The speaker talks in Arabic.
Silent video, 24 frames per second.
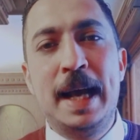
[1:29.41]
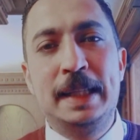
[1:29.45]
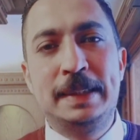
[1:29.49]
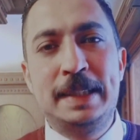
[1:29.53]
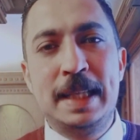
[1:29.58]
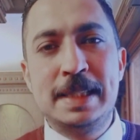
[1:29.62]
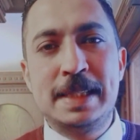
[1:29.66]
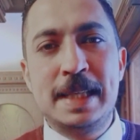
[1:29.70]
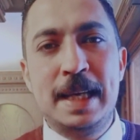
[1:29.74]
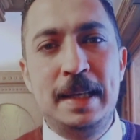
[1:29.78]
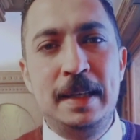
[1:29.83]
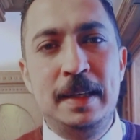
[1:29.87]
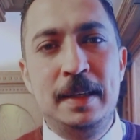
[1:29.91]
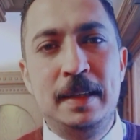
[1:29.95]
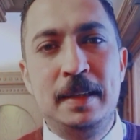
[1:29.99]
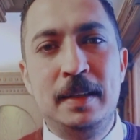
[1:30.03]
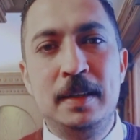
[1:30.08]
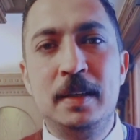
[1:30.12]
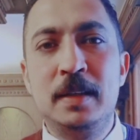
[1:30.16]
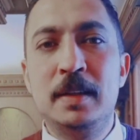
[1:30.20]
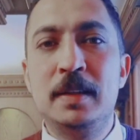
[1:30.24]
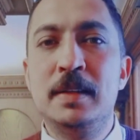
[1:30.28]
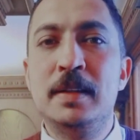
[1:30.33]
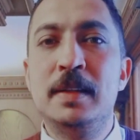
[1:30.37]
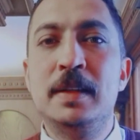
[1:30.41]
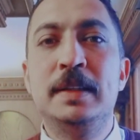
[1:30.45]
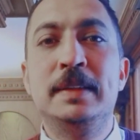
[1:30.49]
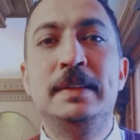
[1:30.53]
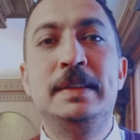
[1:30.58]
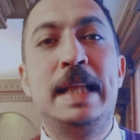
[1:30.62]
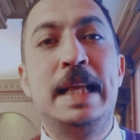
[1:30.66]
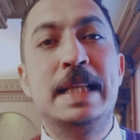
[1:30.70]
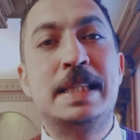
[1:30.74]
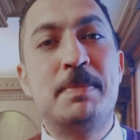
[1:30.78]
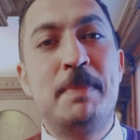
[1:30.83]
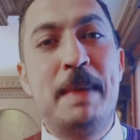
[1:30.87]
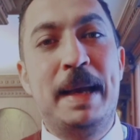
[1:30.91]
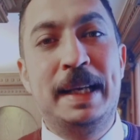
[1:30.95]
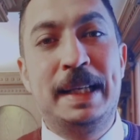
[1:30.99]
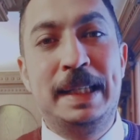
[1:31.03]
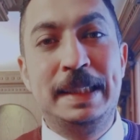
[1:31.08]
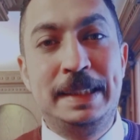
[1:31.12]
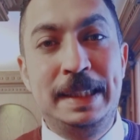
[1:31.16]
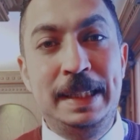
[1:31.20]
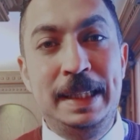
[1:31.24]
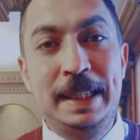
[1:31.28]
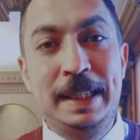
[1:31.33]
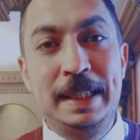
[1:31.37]
هتسال تسمع
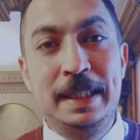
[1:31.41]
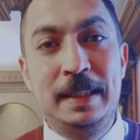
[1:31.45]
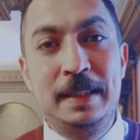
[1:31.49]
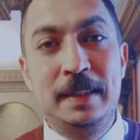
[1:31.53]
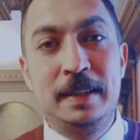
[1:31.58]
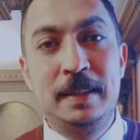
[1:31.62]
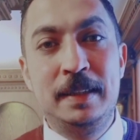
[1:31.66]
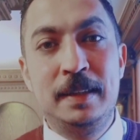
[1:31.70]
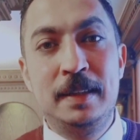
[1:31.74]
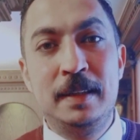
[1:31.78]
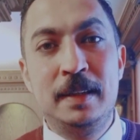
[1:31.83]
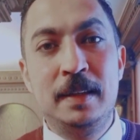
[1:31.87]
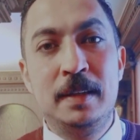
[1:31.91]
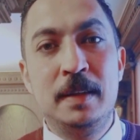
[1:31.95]
كتير